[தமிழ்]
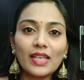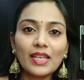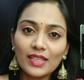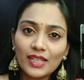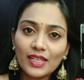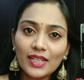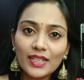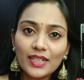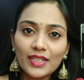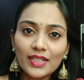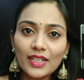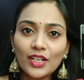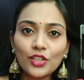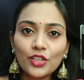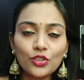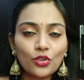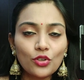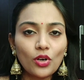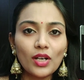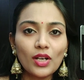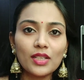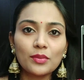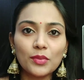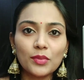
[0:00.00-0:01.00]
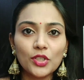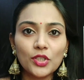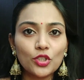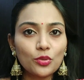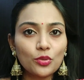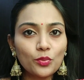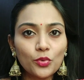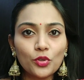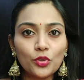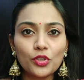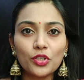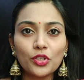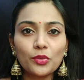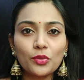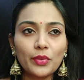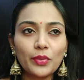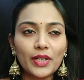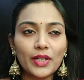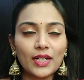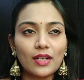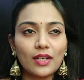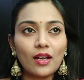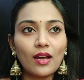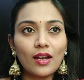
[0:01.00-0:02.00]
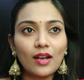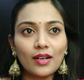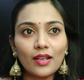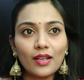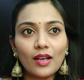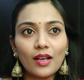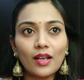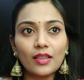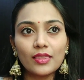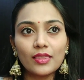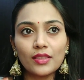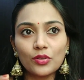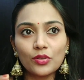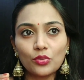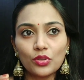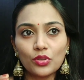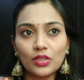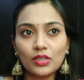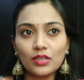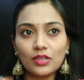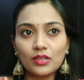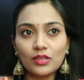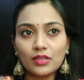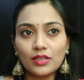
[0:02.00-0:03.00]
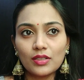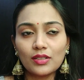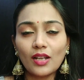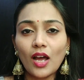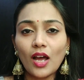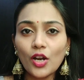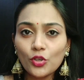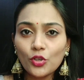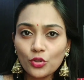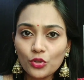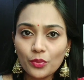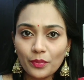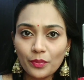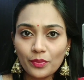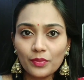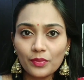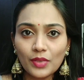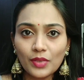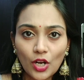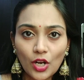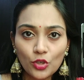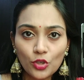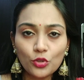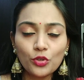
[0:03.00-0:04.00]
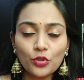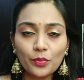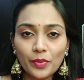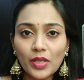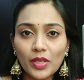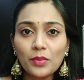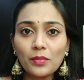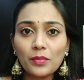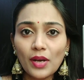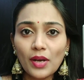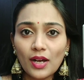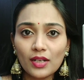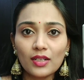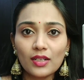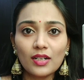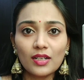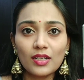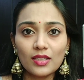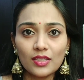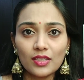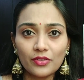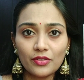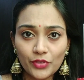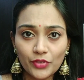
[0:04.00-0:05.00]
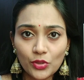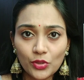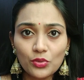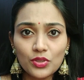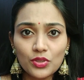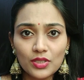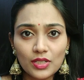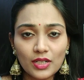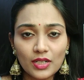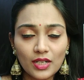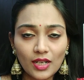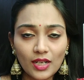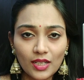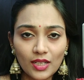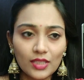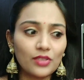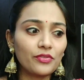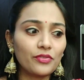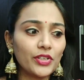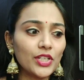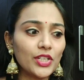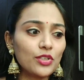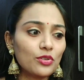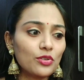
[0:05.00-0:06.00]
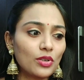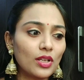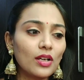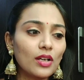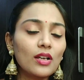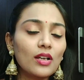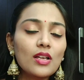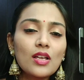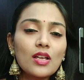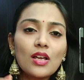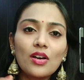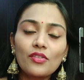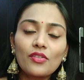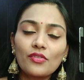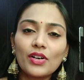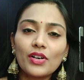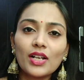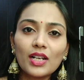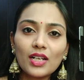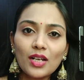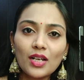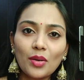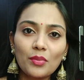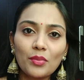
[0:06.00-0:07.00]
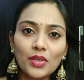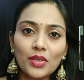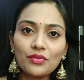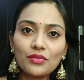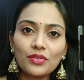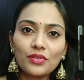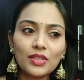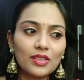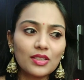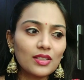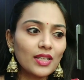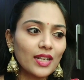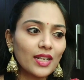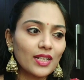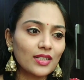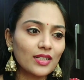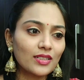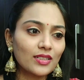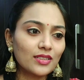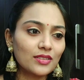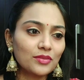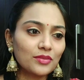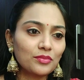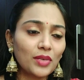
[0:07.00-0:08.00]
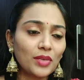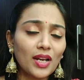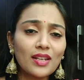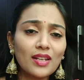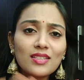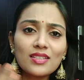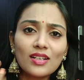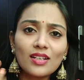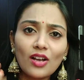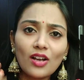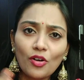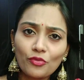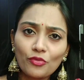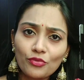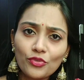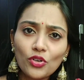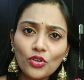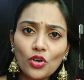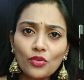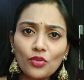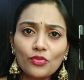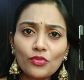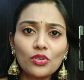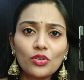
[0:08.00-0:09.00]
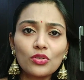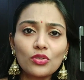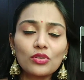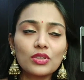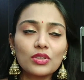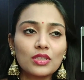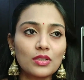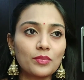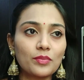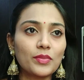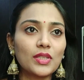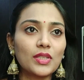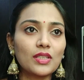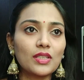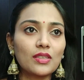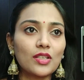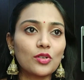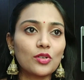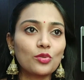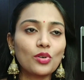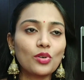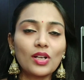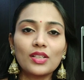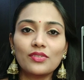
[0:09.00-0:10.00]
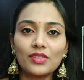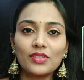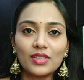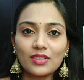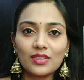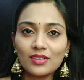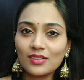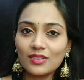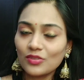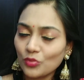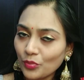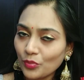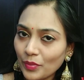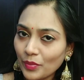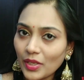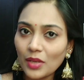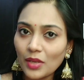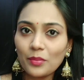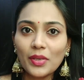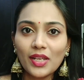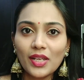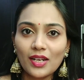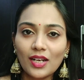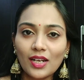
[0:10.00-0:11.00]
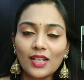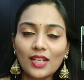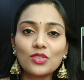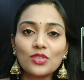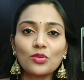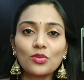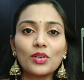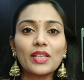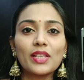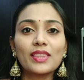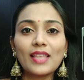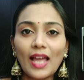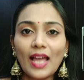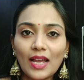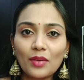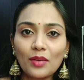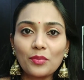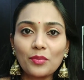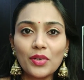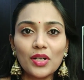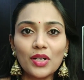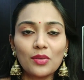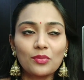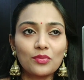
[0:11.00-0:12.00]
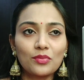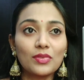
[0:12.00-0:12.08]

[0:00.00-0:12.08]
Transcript: எது ஹிட் ஆகுதோ அதை மட்டும் போட்டுட்டு போயிடலாம் ஆனால் அந்த ஒரு நானூறு நானூறு பேர் பார்க்குற அந்த வியூஸ் இருக்க அந்த வீடியோவில் வர கமெண்ட் வந்து எனக்கு மனசுக்கு அவ்வளோ அவ்வளோ திருப்தி தரும் அதை வந்து உண்மையாகவே என்னால் சொல்லி தேங்க் பண்ண